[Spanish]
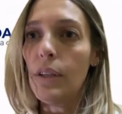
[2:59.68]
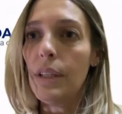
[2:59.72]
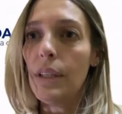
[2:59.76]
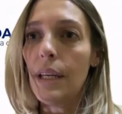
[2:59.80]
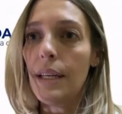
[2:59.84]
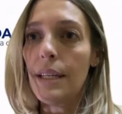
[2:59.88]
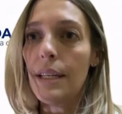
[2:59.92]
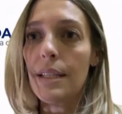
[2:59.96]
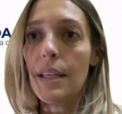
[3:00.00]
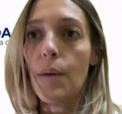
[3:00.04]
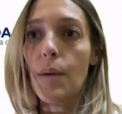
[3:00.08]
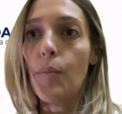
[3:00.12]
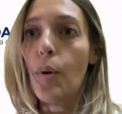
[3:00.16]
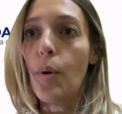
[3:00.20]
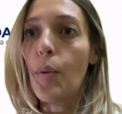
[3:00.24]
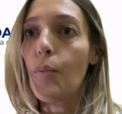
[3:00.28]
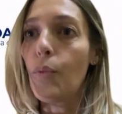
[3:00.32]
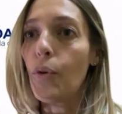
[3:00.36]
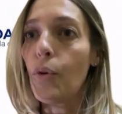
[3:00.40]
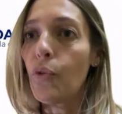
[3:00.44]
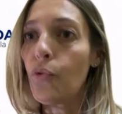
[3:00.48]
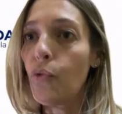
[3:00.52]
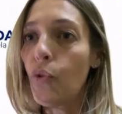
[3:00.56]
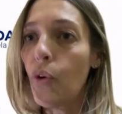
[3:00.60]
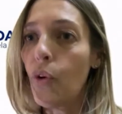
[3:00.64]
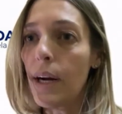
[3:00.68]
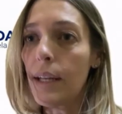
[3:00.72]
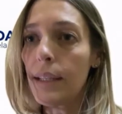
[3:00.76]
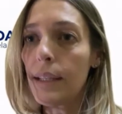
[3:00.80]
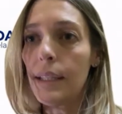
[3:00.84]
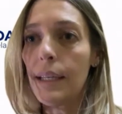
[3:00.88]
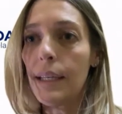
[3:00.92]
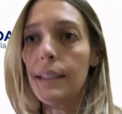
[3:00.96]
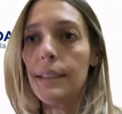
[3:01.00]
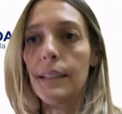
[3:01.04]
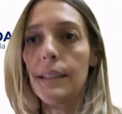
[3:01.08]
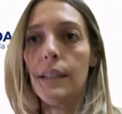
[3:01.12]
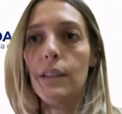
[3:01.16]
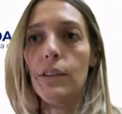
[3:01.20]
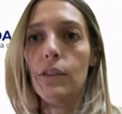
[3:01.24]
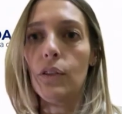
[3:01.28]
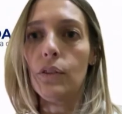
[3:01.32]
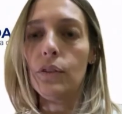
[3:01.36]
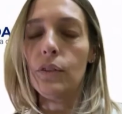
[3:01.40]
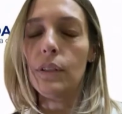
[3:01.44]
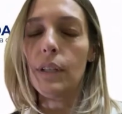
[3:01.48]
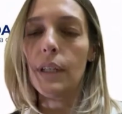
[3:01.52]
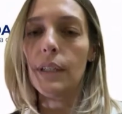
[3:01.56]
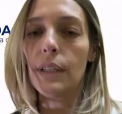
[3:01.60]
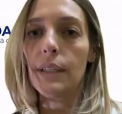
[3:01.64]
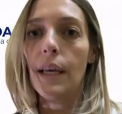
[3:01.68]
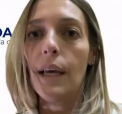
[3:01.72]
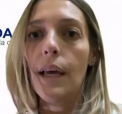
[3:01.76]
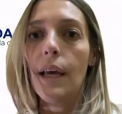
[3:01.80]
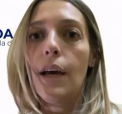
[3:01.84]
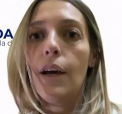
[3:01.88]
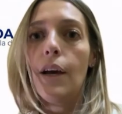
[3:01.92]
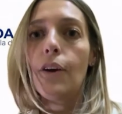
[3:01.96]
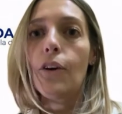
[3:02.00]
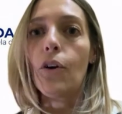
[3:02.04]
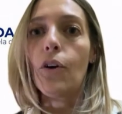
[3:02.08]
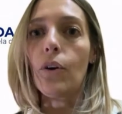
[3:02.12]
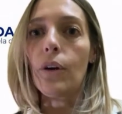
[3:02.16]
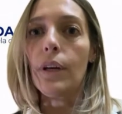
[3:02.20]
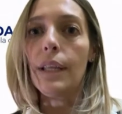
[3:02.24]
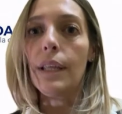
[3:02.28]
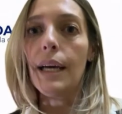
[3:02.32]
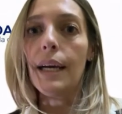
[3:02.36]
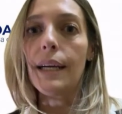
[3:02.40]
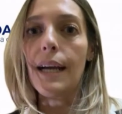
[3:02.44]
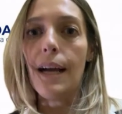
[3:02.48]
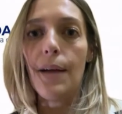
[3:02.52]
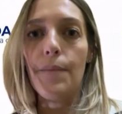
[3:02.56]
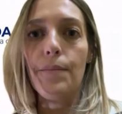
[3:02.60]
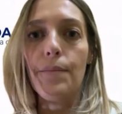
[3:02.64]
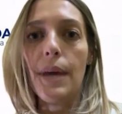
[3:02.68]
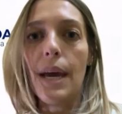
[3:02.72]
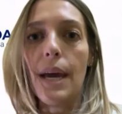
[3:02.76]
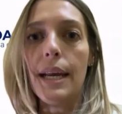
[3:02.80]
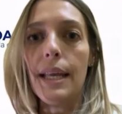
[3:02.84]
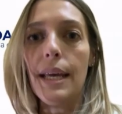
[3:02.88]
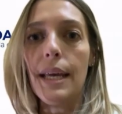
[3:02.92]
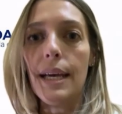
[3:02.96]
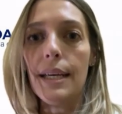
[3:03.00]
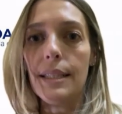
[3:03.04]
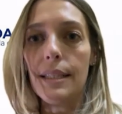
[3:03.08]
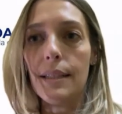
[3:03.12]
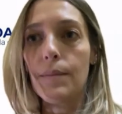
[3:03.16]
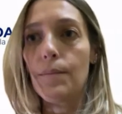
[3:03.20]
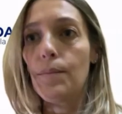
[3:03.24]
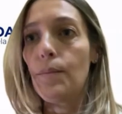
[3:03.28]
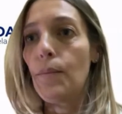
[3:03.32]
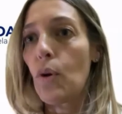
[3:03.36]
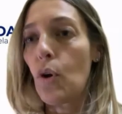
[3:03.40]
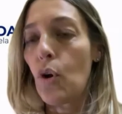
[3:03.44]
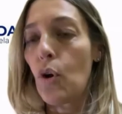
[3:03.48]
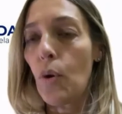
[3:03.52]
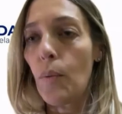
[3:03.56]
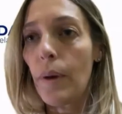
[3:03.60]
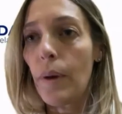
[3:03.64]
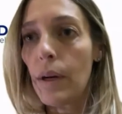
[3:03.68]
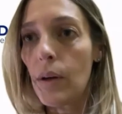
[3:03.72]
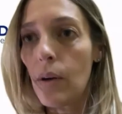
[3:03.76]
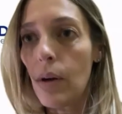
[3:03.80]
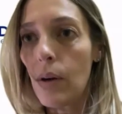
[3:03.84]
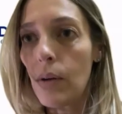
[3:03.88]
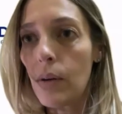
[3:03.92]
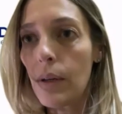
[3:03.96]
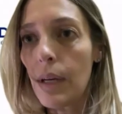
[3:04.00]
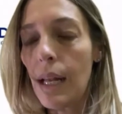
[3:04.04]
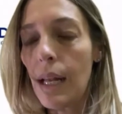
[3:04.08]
tiene cepos muy fuertes, entonces corridas cambiarias, por lo menos en lo que es